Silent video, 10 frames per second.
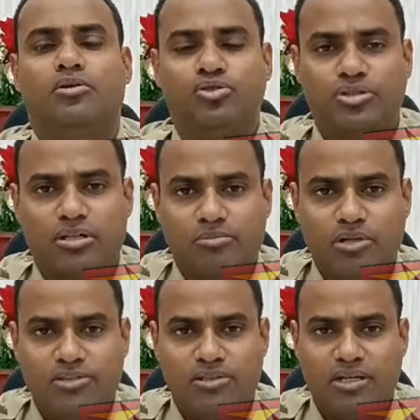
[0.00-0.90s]
पहुँच
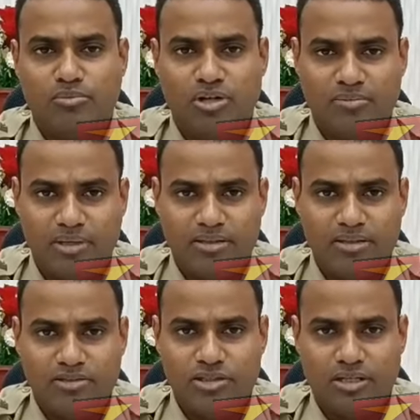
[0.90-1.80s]
पुलिस ने एक मुकदमा
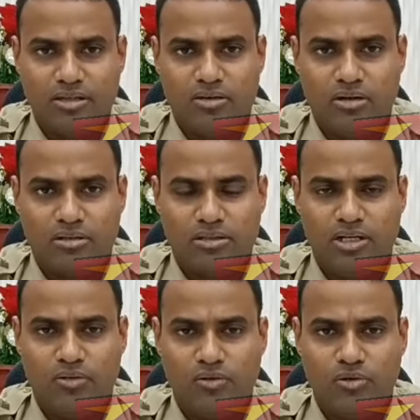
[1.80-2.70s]
दर्ज किया था और
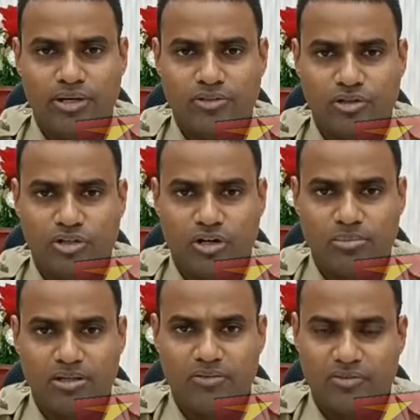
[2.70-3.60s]
तीन लोगों को एक सिक्का
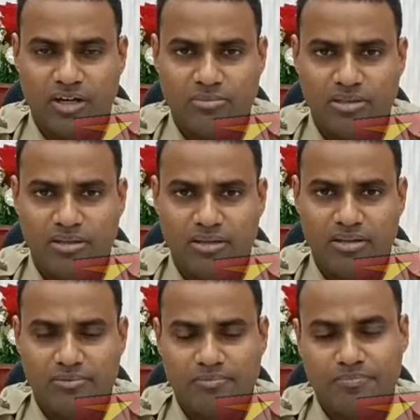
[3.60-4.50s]
में गिरफ्तार भी किया
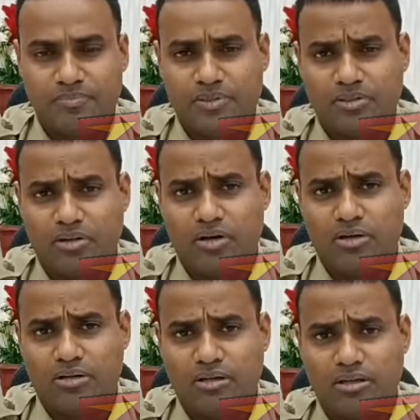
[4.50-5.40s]
था
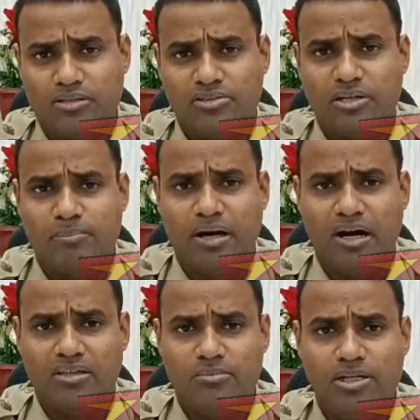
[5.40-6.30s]
और इसके
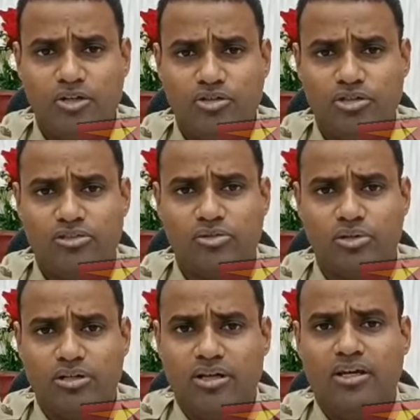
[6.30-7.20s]
बाद भी जिस
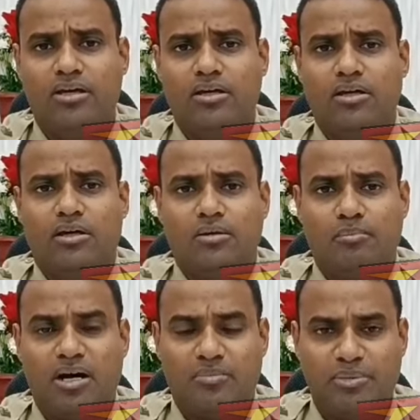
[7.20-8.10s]
गुट ने
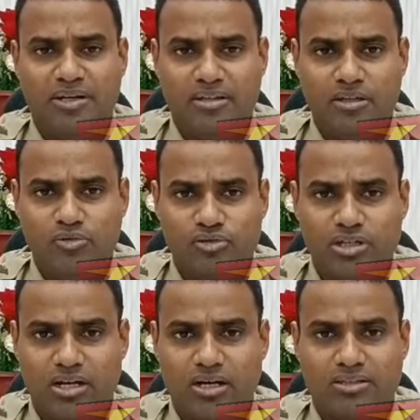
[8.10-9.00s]
मारपीट की
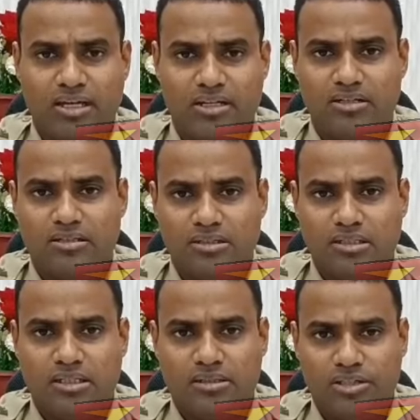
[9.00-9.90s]
उसने लगातार
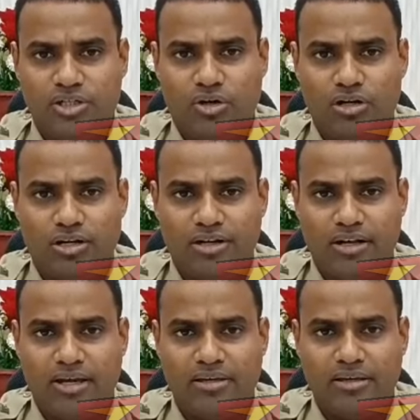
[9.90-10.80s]
तीन और
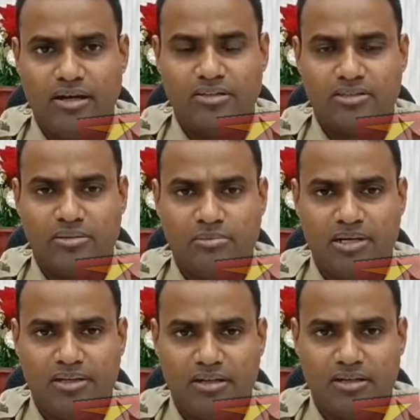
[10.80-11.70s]
घटनाएं की रास्ते में
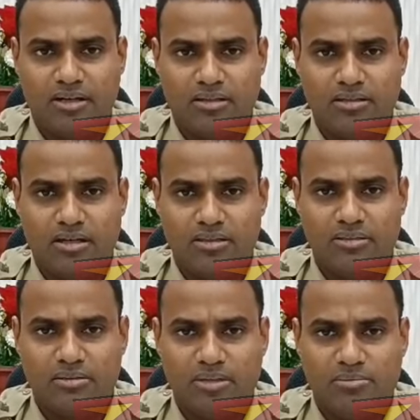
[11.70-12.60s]
मेडिकल कराते
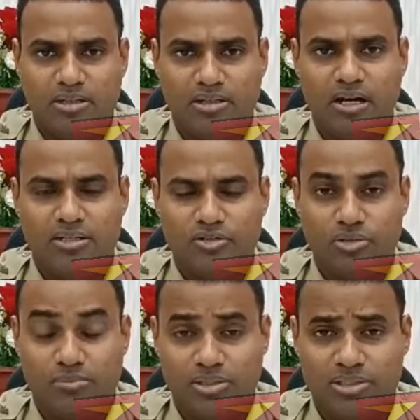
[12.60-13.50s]
जाते समय भी
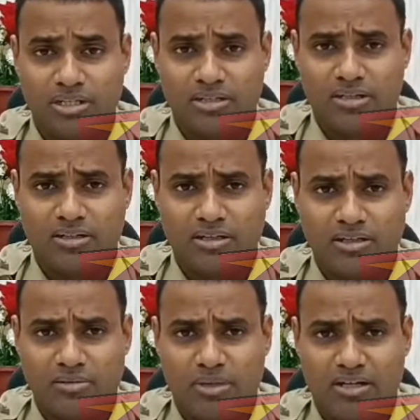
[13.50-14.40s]
गाड़ियों का पीछा करना
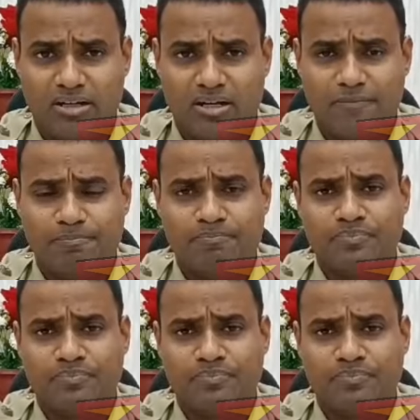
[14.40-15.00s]
टक्कर मारना